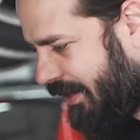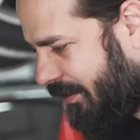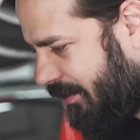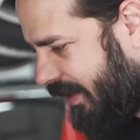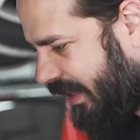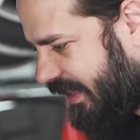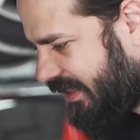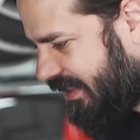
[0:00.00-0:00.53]

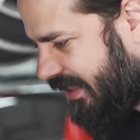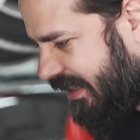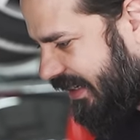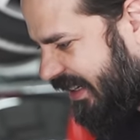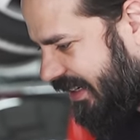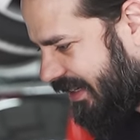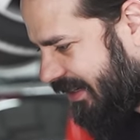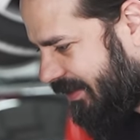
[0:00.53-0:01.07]
Mas uh,
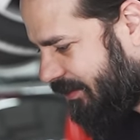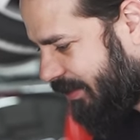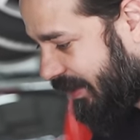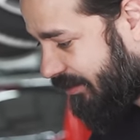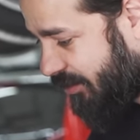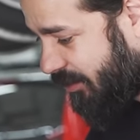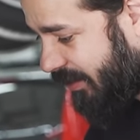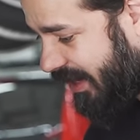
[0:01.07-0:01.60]
ah,
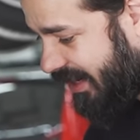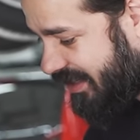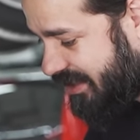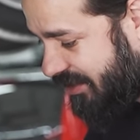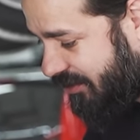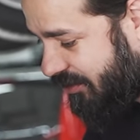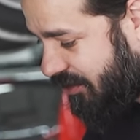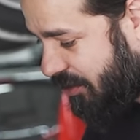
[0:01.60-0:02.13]
para filmar
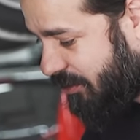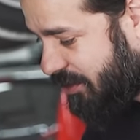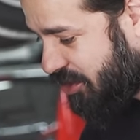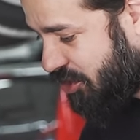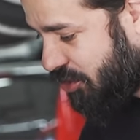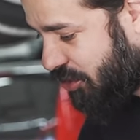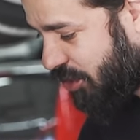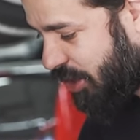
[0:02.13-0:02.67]
esse filme
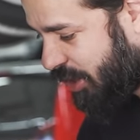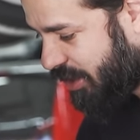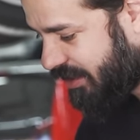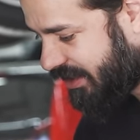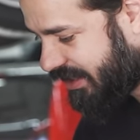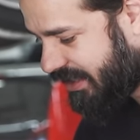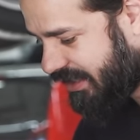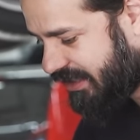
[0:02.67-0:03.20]
de
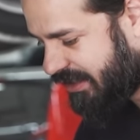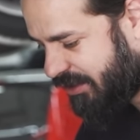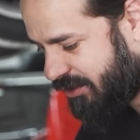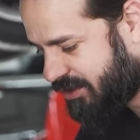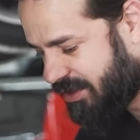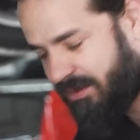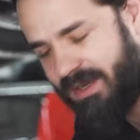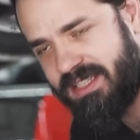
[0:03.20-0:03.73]
óleo aqui, então
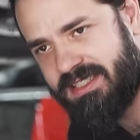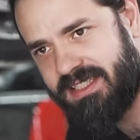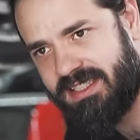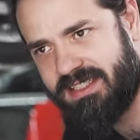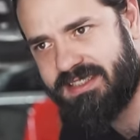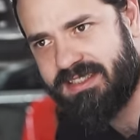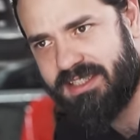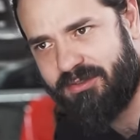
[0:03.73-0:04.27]
você
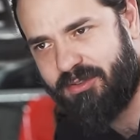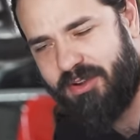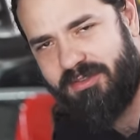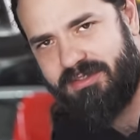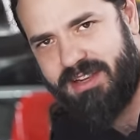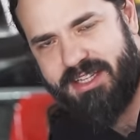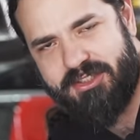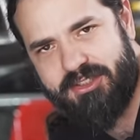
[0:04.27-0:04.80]
imagina que você foi
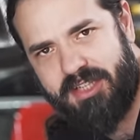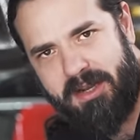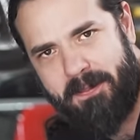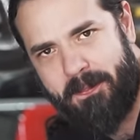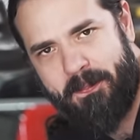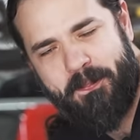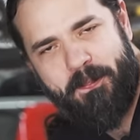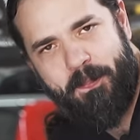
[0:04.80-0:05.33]
viajar
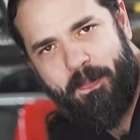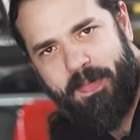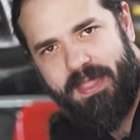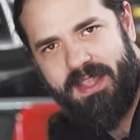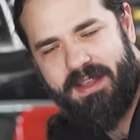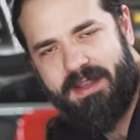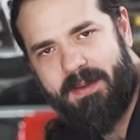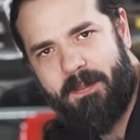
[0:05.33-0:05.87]

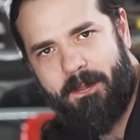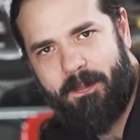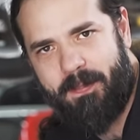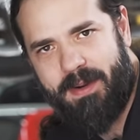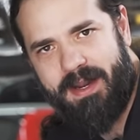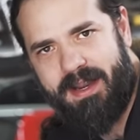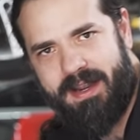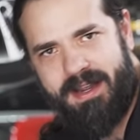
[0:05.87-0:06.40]

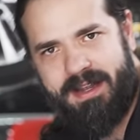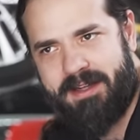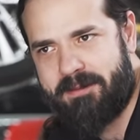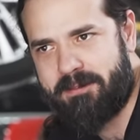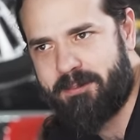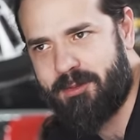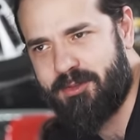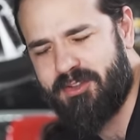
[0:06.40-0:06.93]
para
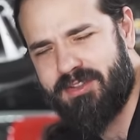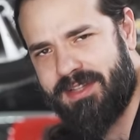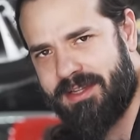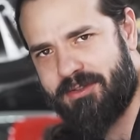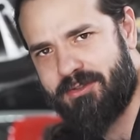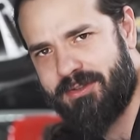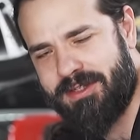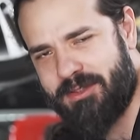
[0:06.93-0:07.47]
os
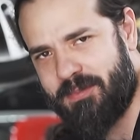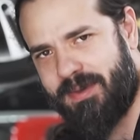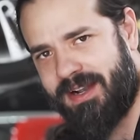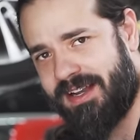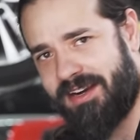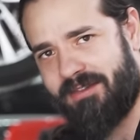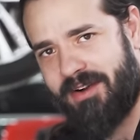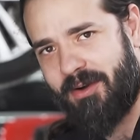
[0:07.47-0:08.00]
Estados Unidos para
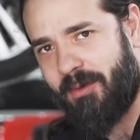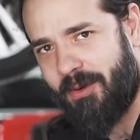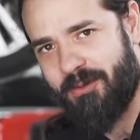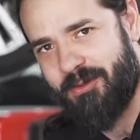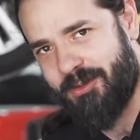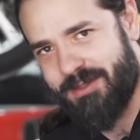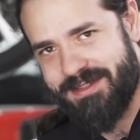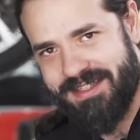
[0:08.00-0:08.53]
gravar o
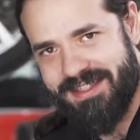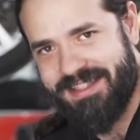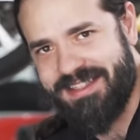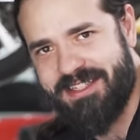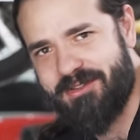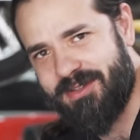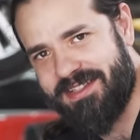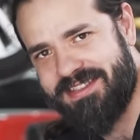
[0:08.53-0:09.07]
Autozan
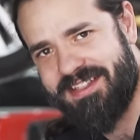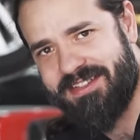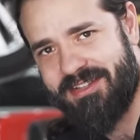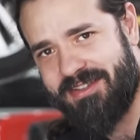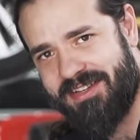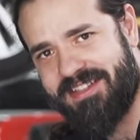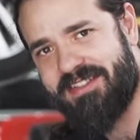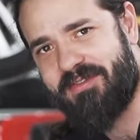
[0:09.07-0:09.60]
e a sua
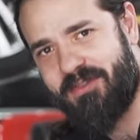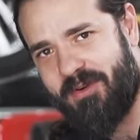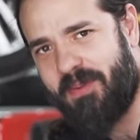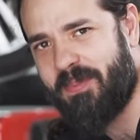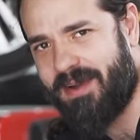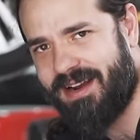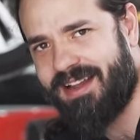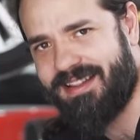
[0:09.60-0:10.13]
130 ficou
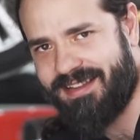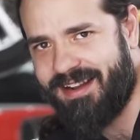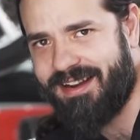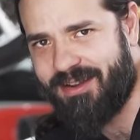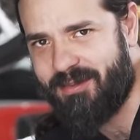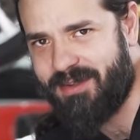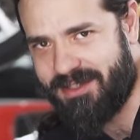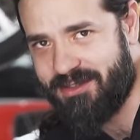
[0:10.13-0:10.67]
parada
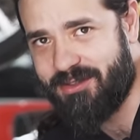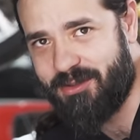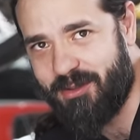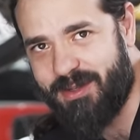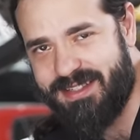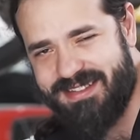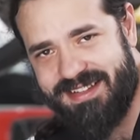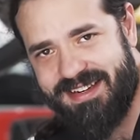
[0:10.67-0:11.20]
lá umas
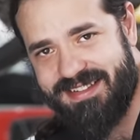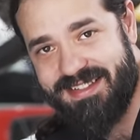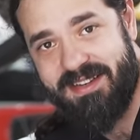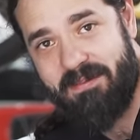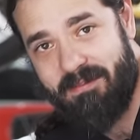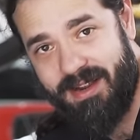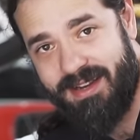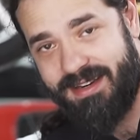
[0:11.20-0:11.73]
duas, três
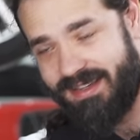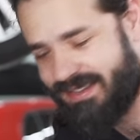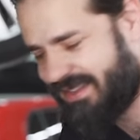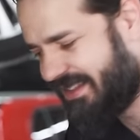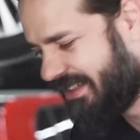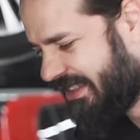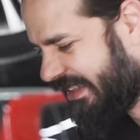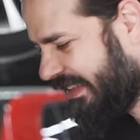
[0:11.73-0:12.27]

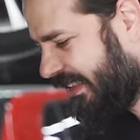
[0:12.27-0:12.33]
semanas, né?